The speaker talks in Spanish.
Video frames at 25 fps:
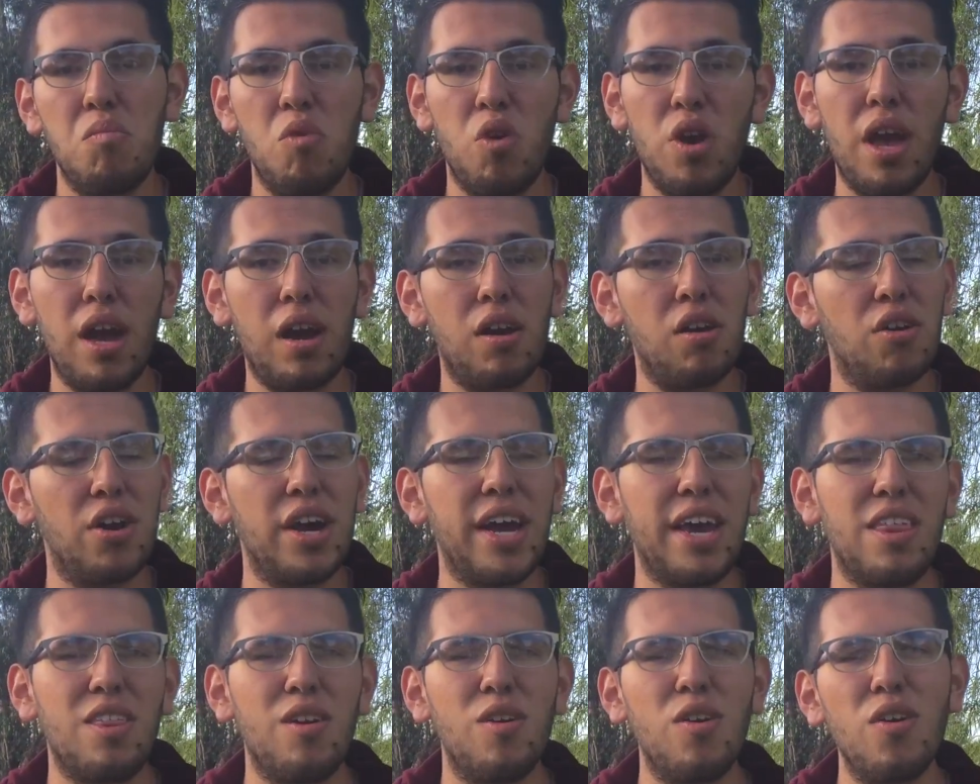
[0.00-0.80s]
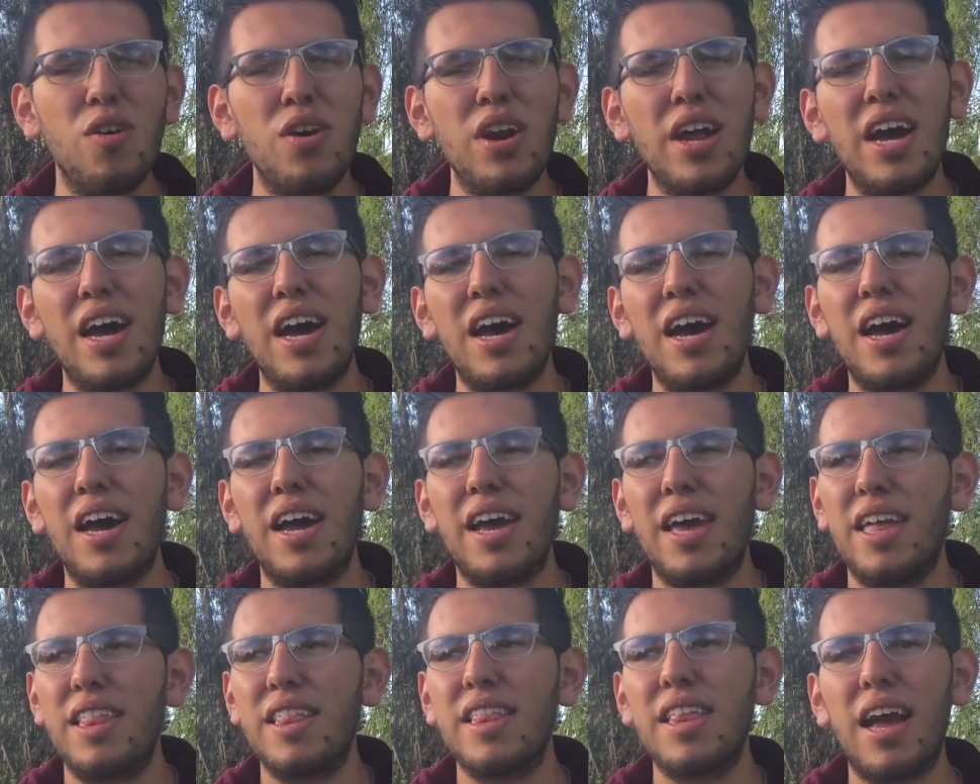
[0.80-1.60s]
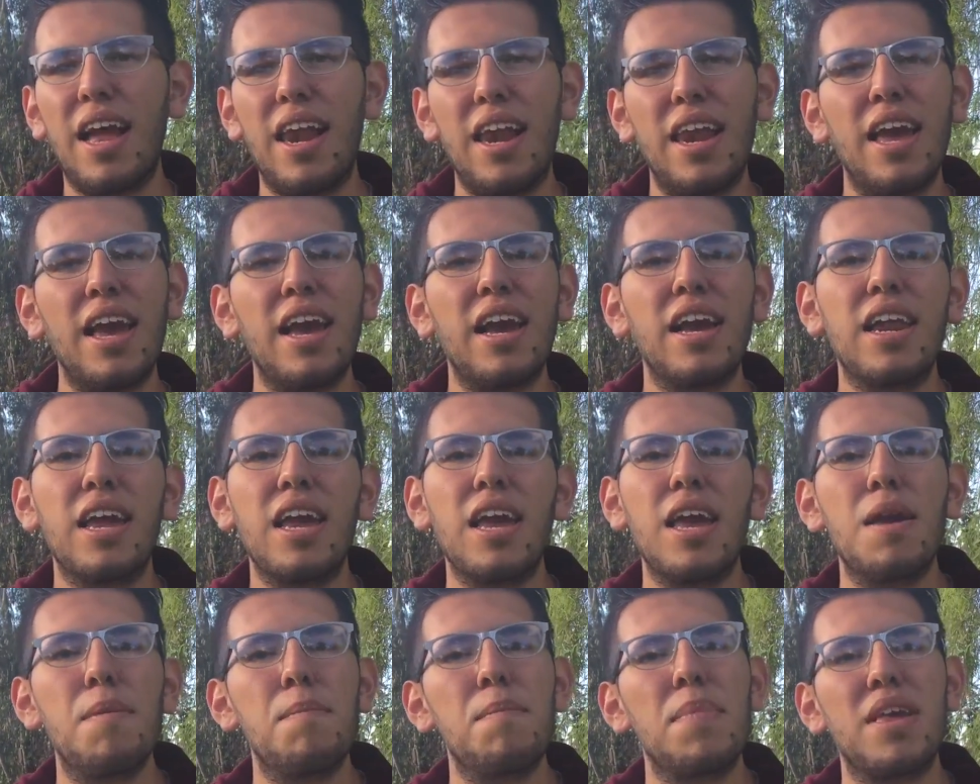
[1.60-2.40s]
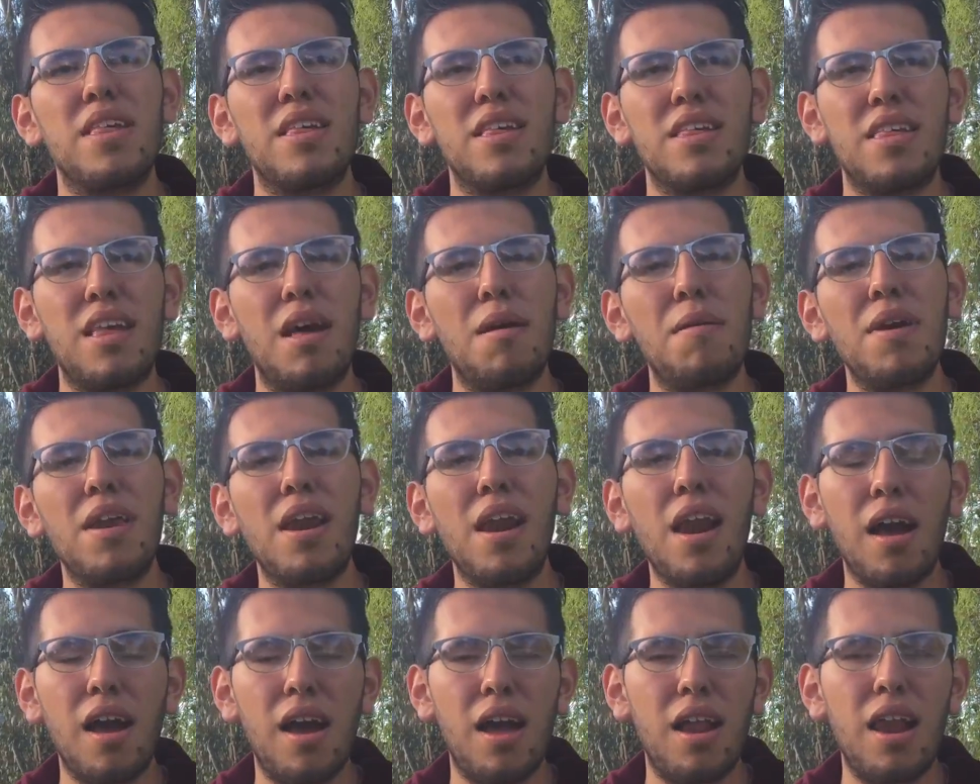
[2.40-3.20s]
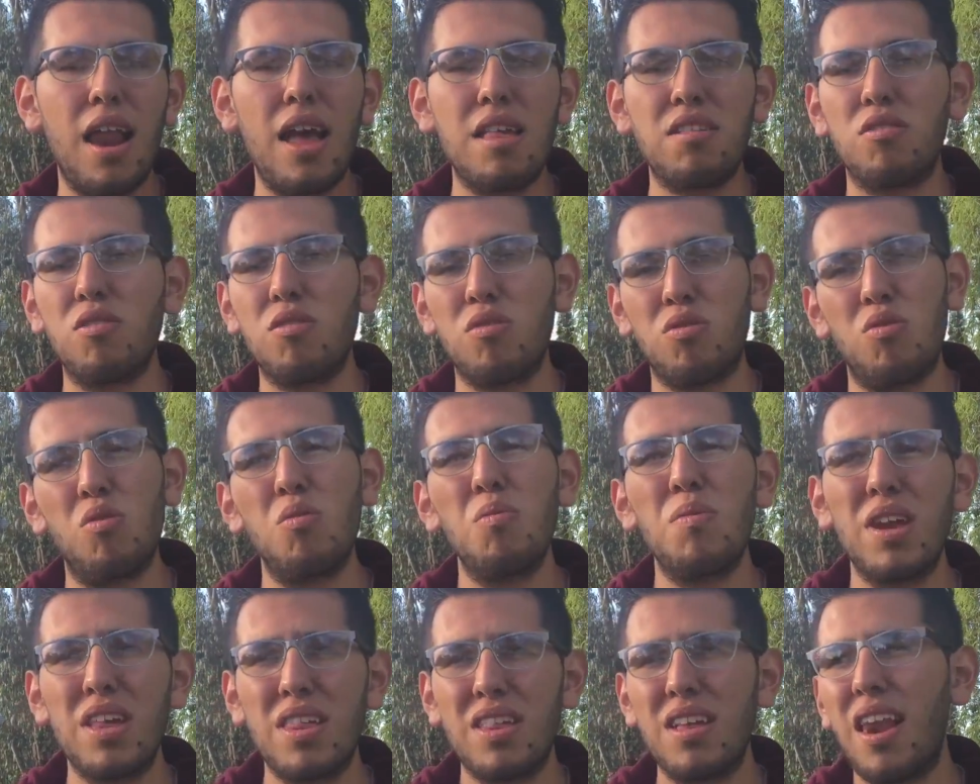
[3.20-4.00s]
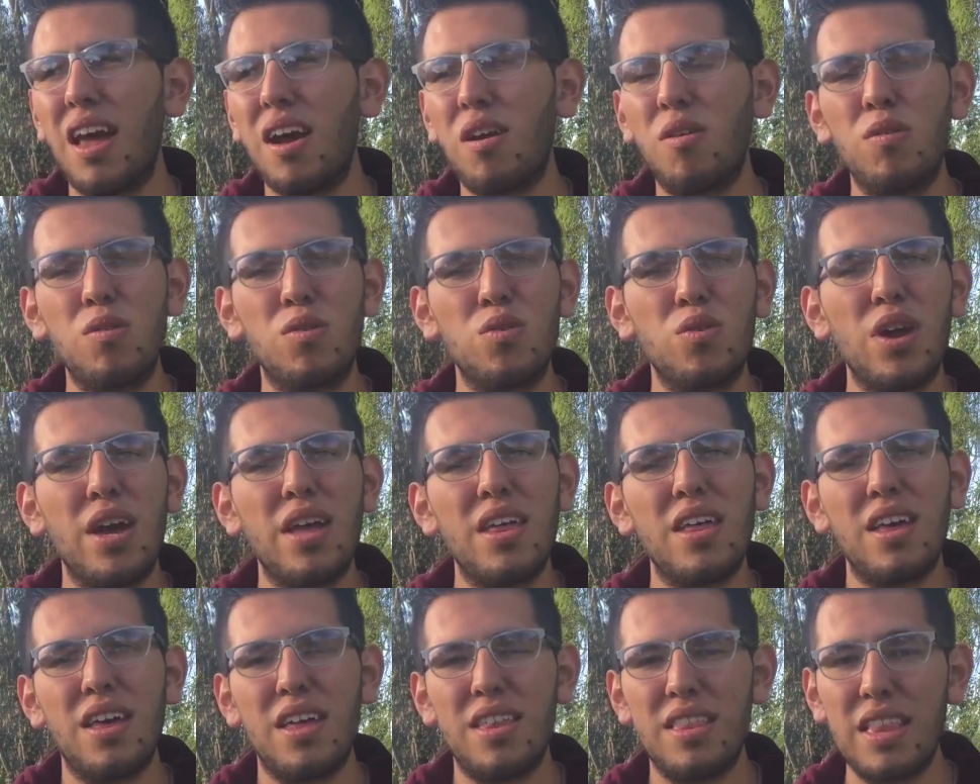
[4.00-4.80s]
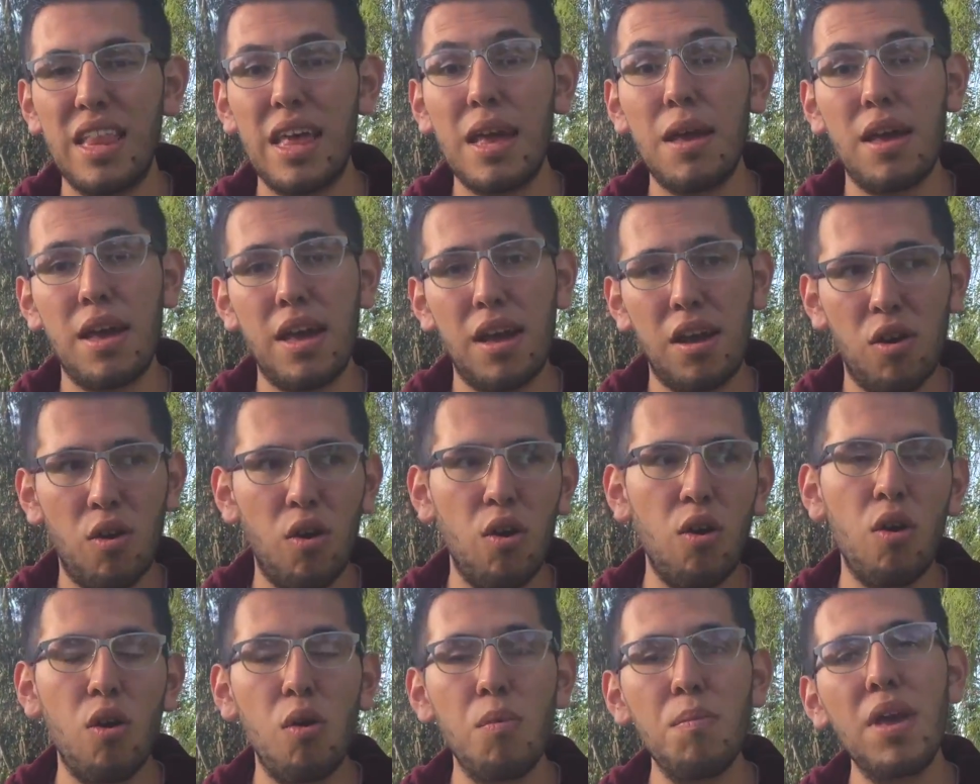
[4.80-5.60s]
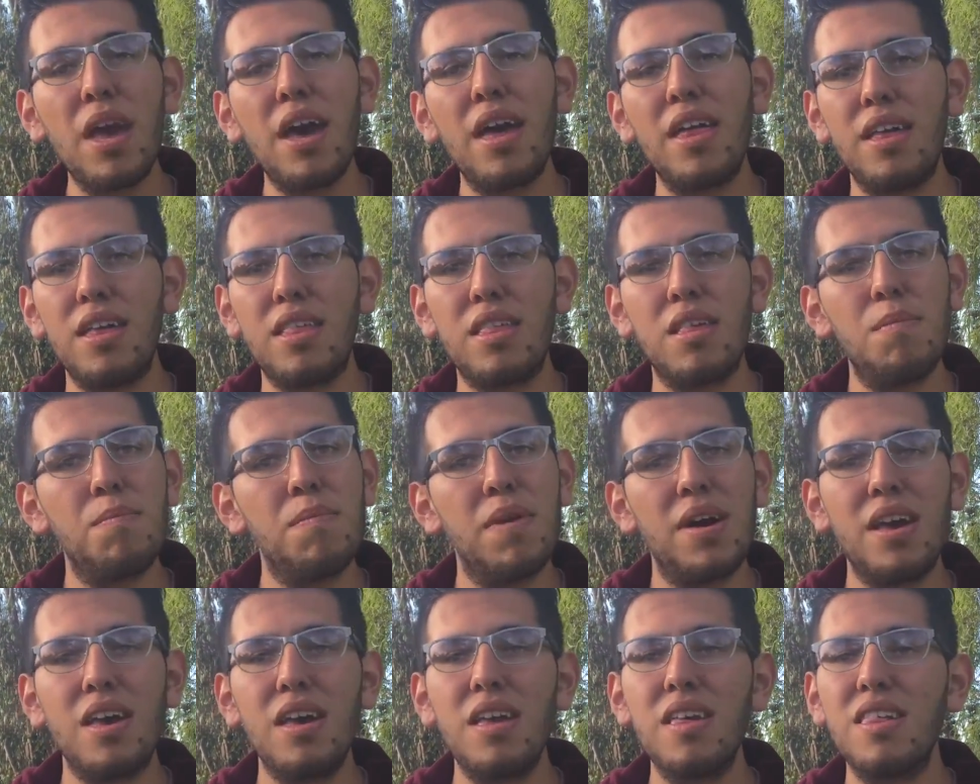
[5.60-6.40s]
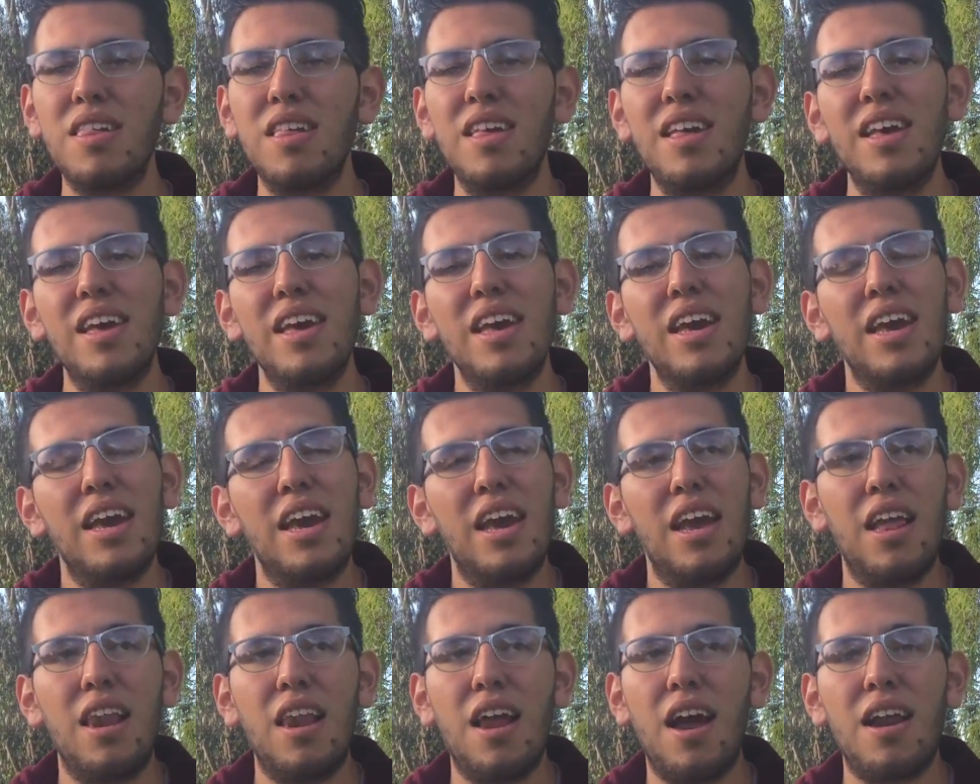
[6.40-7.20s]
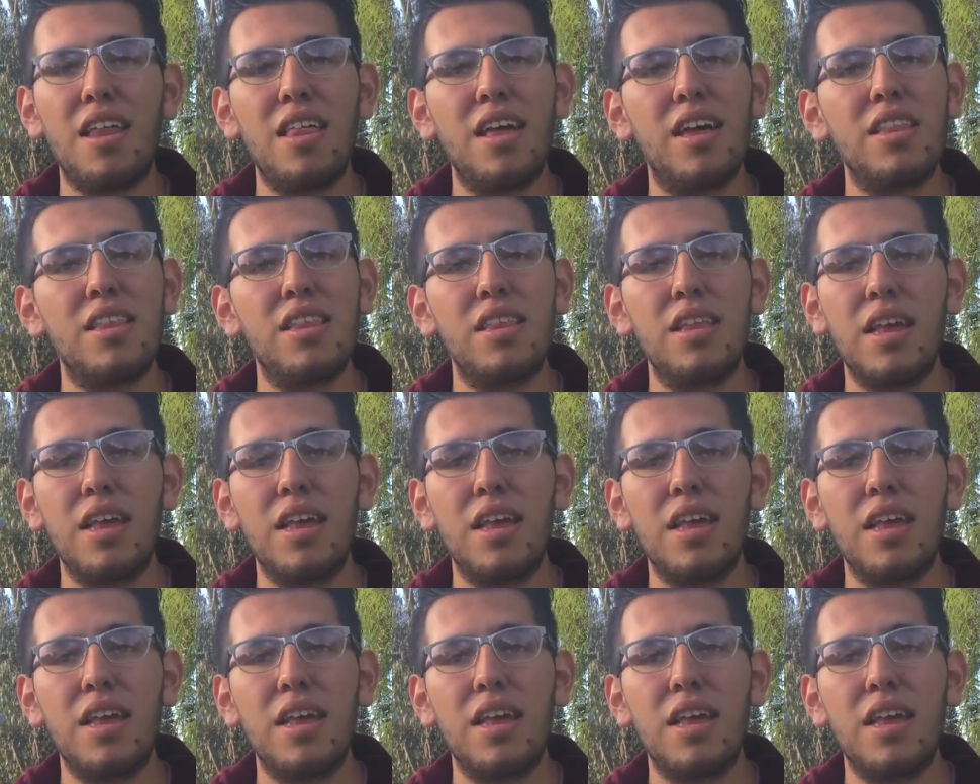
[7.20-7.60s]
muy acogedora, gente alegre, empiezas a ver las costumbres y la cultura de, Colombia, de este país, y la verdad